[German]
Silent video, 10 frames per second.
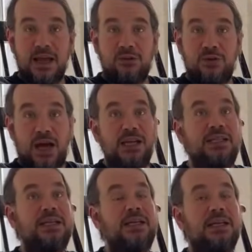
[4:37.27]
Für alle
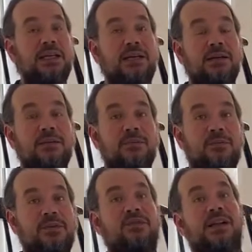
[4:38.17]
diejenigen,
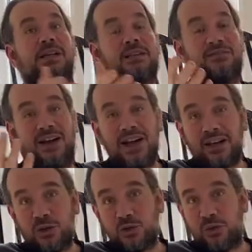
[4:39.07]
weil das war ja
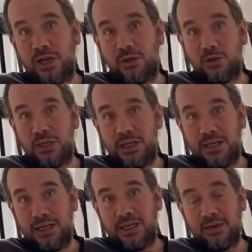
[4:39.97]
eine studentische
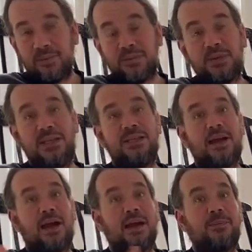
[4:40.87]
Idee, die
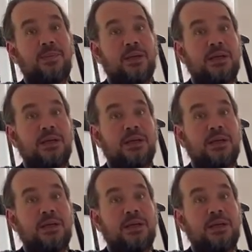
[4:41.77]
sagen,